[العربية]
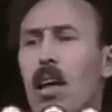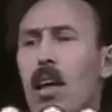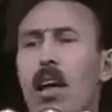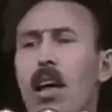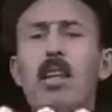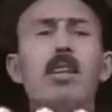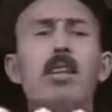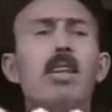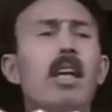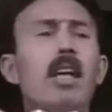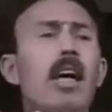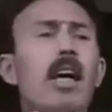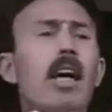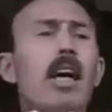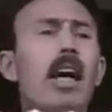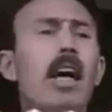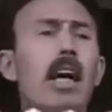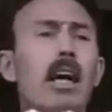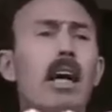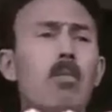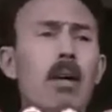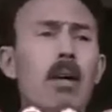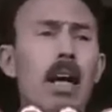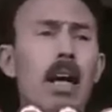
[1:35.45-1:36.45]
أثناء
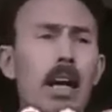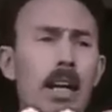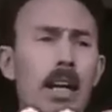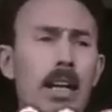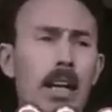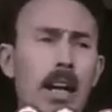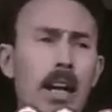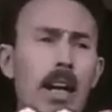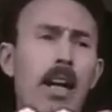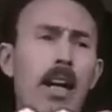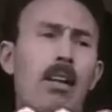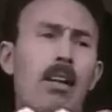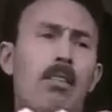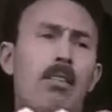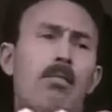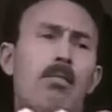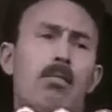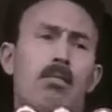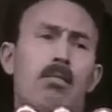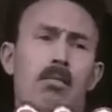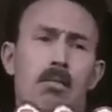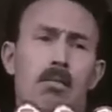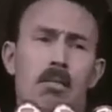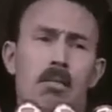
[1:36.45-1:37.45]
المعركة
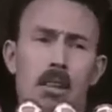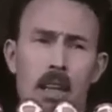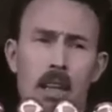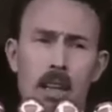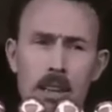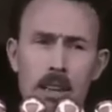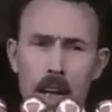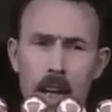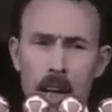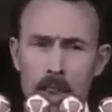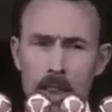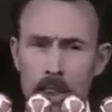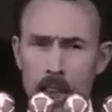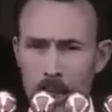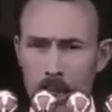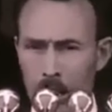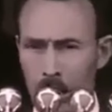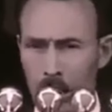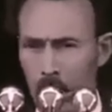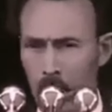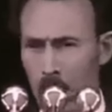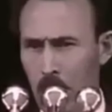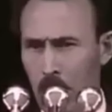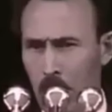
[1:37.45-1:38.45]
نتاع
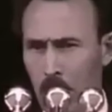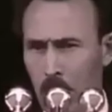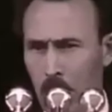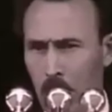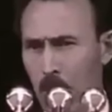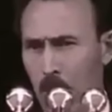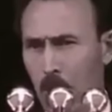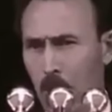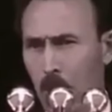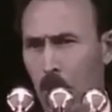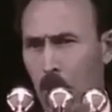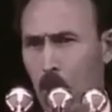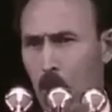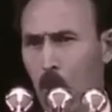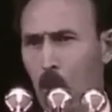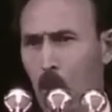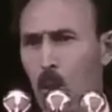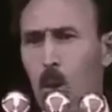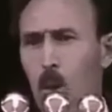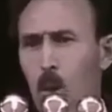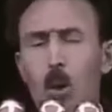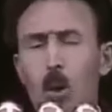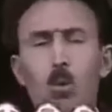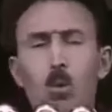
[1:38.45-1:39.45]
التحرير
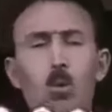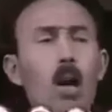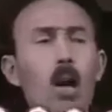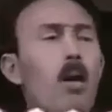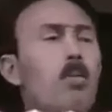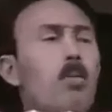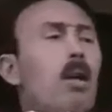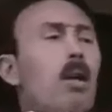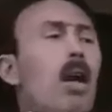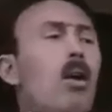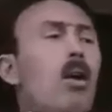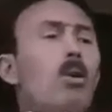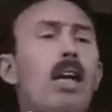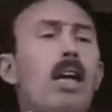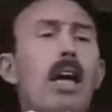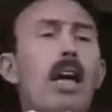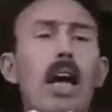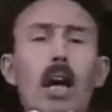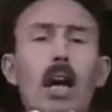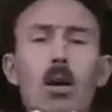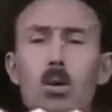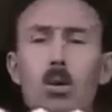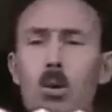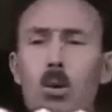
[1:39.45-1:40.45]
وابقوا
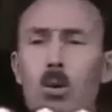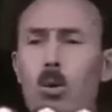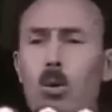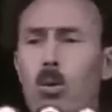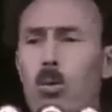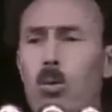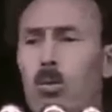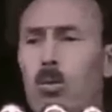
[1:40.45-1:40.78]
يحاولوا